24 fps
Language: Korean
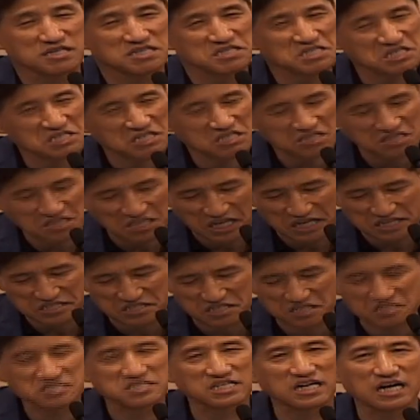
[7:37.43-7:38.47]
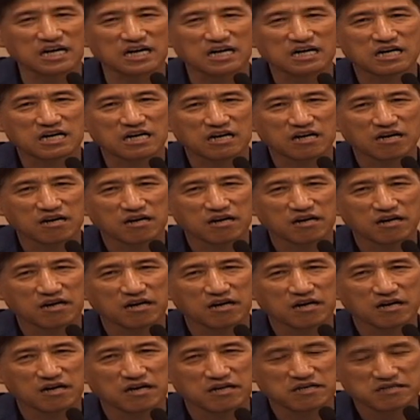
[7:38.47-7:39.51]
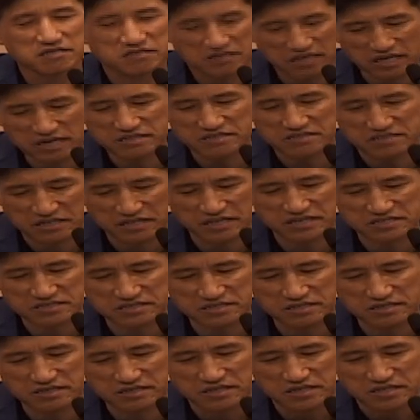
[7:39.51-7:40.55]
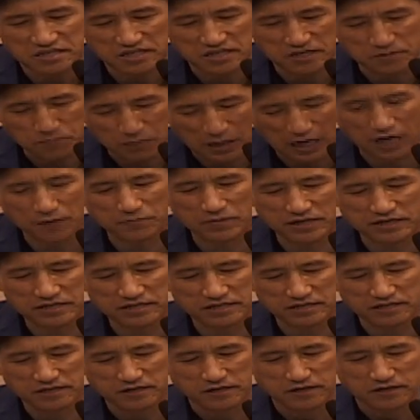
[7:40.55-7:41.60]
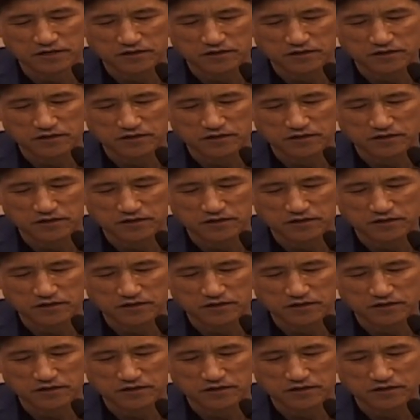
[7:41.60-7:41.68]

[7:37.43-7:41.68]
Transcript: 이 대적자, 에 의해서 이 바벨이